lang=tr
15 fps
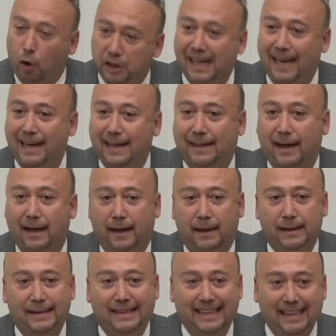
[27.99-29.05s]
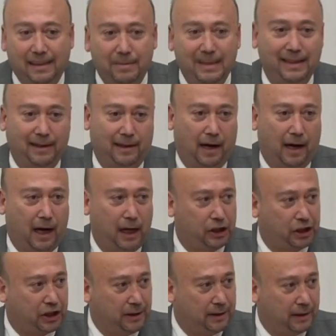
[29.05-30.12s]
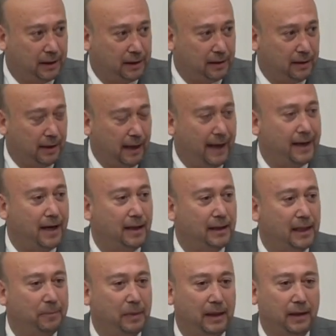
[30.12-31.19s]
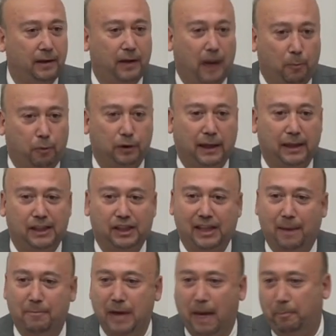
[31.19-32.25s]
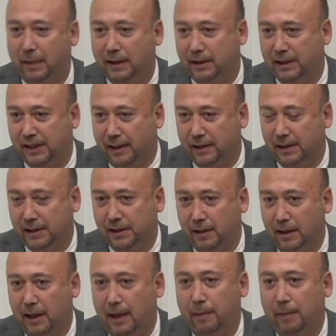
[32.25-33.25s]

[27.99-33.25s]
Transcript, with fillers: Özellikle 20 yılı aşkındır herhangi bir tapuda işlem yapmadıysanız